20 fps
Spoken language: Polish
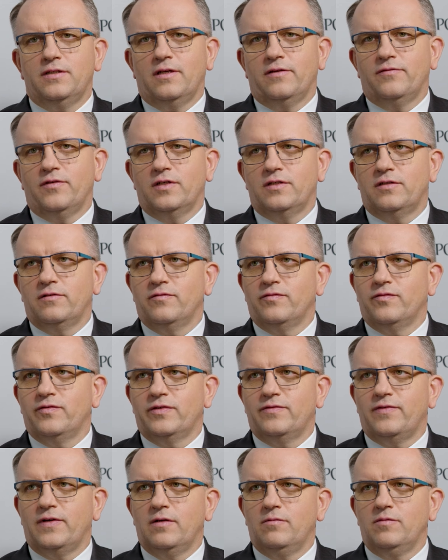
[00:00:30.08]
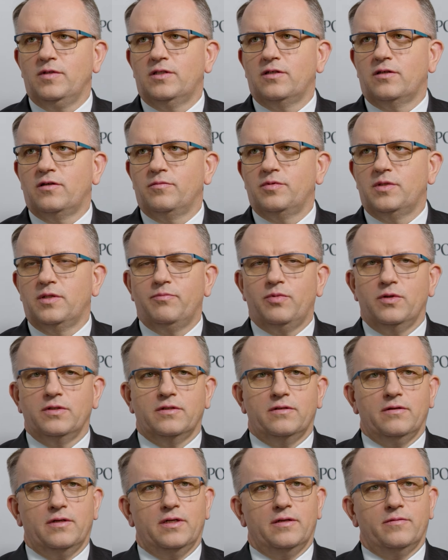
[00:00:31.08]
największym wyzwaniem nie tylko przed
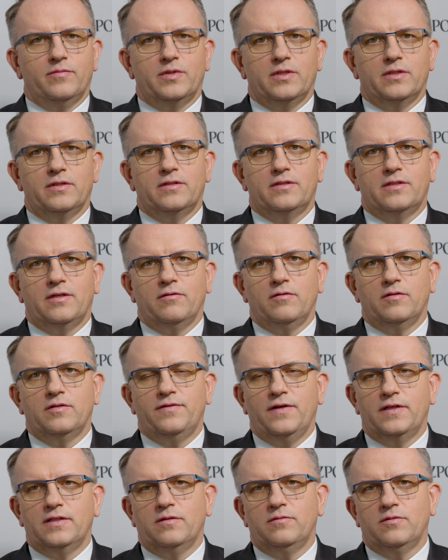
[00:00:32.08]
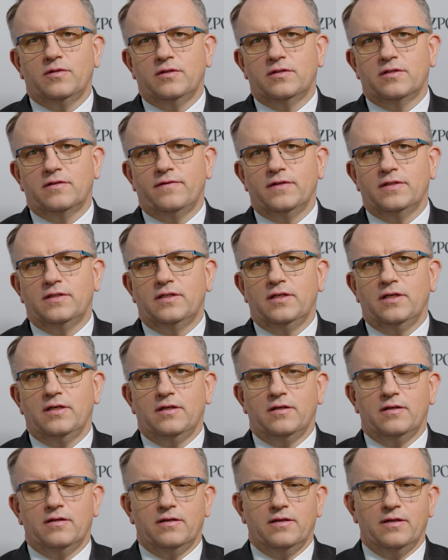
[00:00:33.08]
Polską, ale przed całym światem to jest kwestia
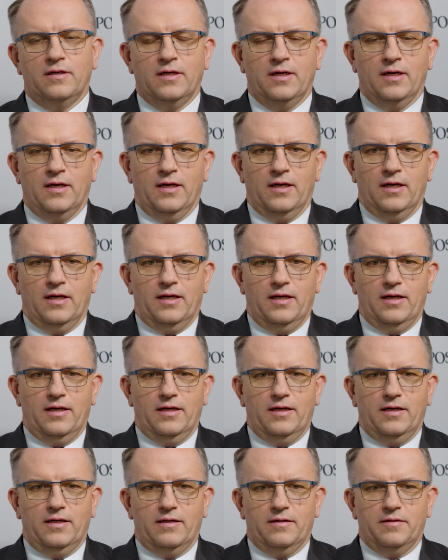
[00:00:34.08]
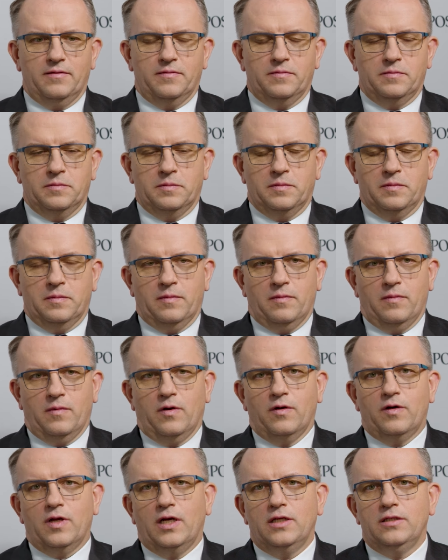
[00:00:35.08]
e,
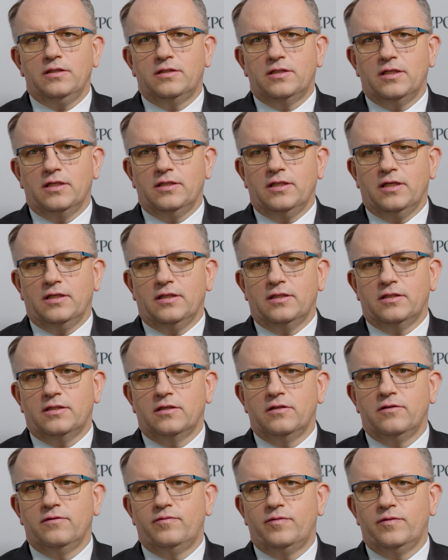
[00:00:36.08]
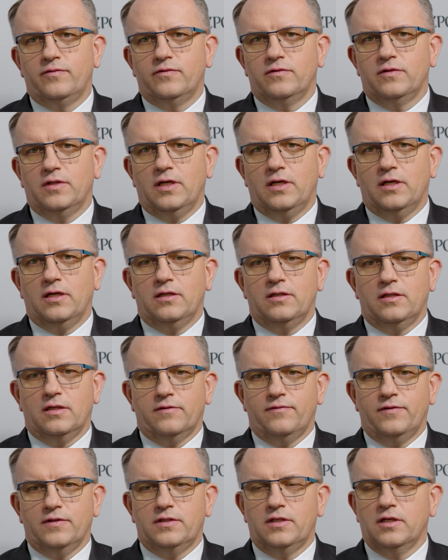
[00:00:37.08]
ograniczenia naszego wpływu na, na
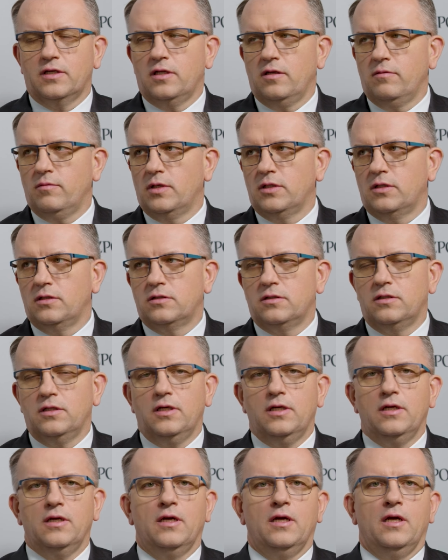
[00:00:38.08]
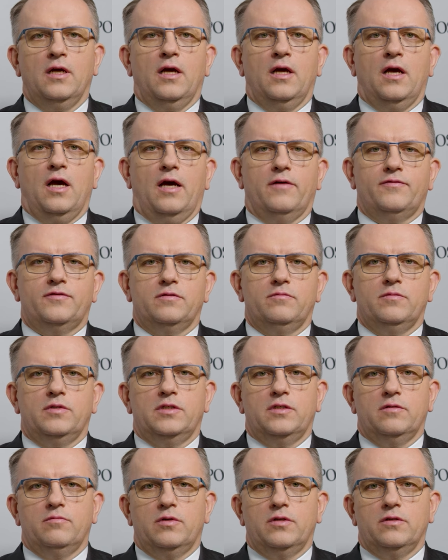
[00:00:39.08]
kwestie klimatyczne, a w sumie
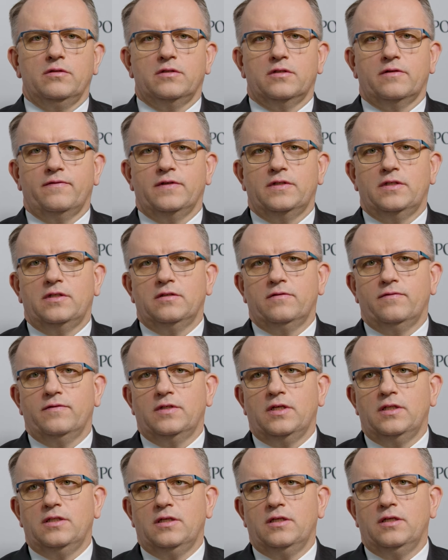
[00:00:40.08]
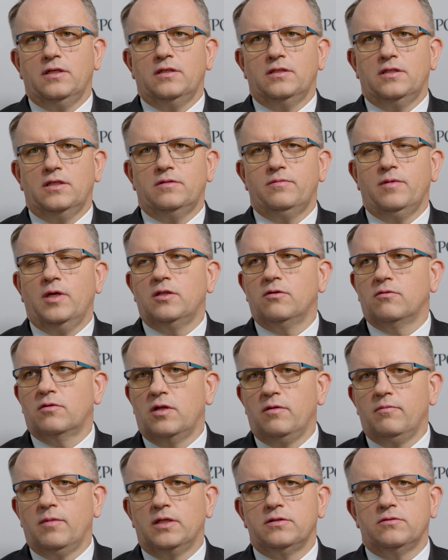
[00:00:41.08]
mhm. rzecz biorąc kwestie związane ze zmianą
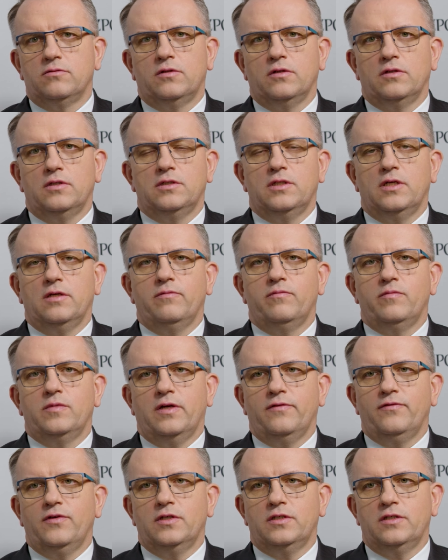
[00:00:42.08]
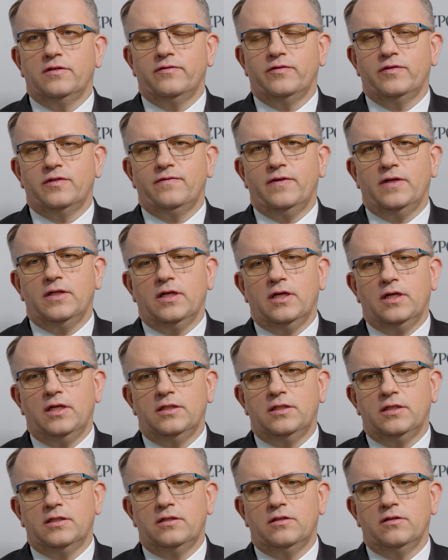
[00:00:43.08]
klimatu. To jest naj, największe wyzwanie, ale
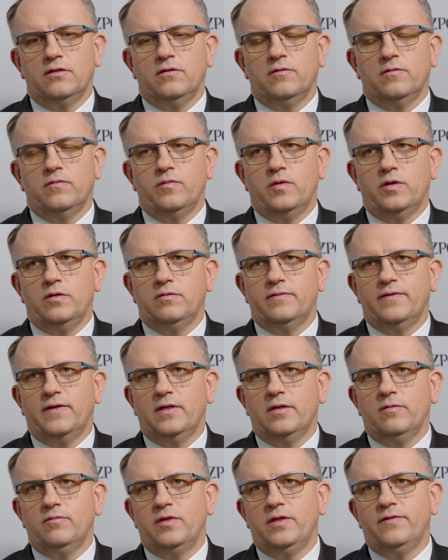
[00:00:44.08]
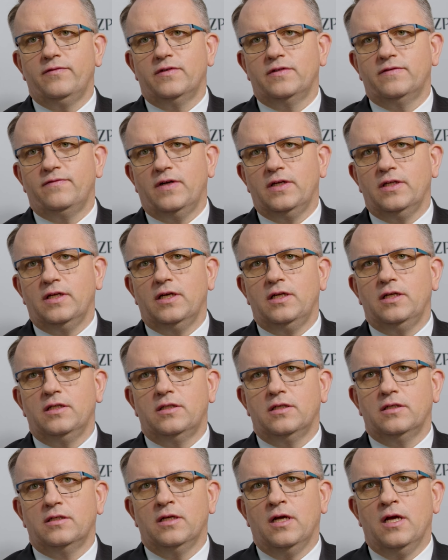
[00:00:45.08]
też to moim zdaniem i wyzwanie, ale
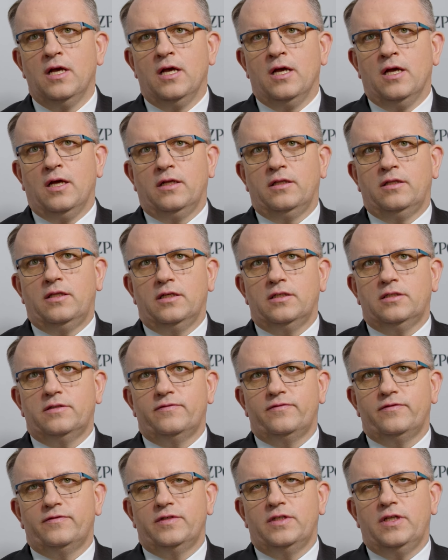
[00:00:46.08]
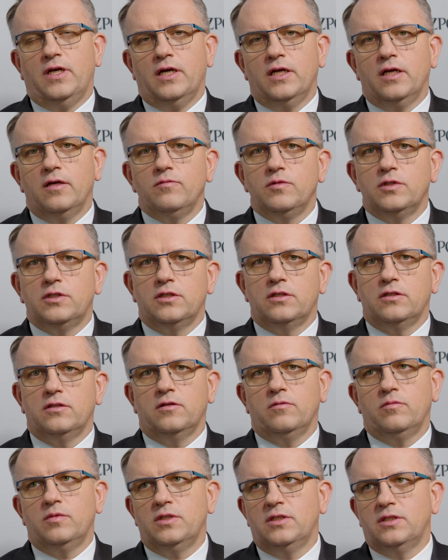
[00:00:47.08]
te też wydaje mi się, że
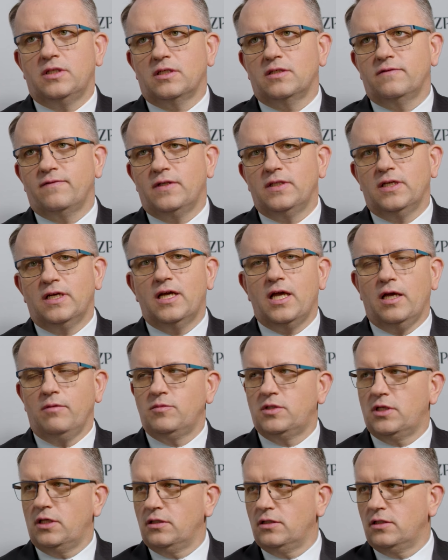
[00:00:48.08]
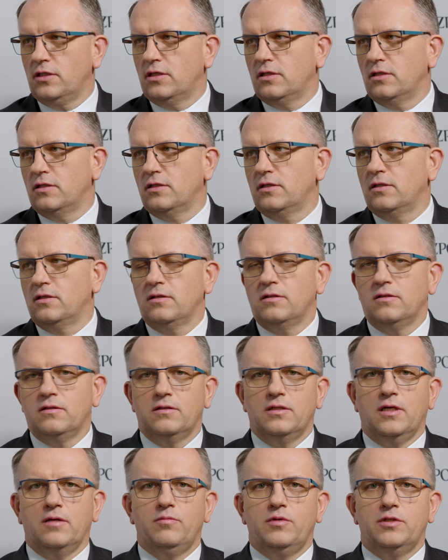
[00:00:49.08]
to będzie tak zwany game changer e,
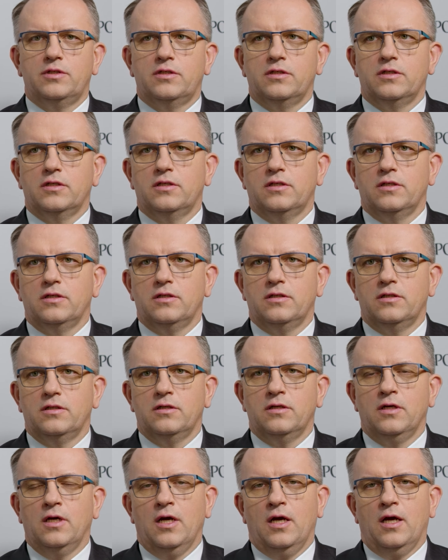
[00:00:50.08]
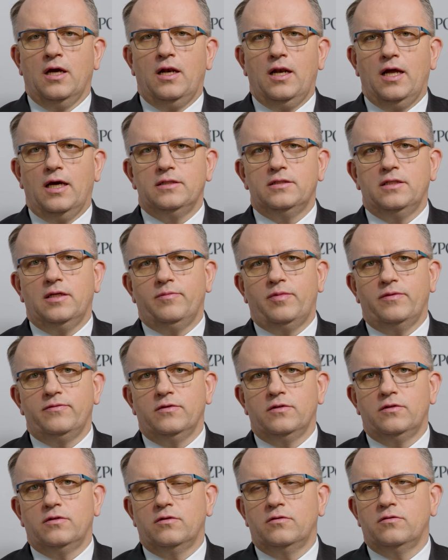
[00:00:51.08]
najbliższych e, lat, na
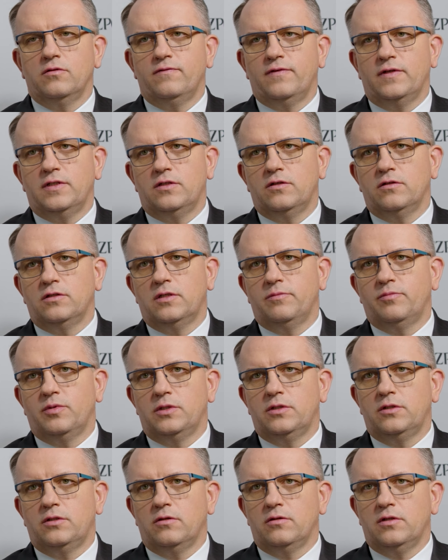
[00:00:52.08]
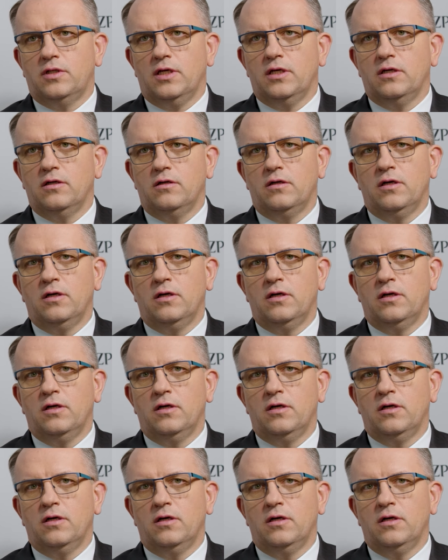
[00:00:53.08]
pewno do roku 2050. E,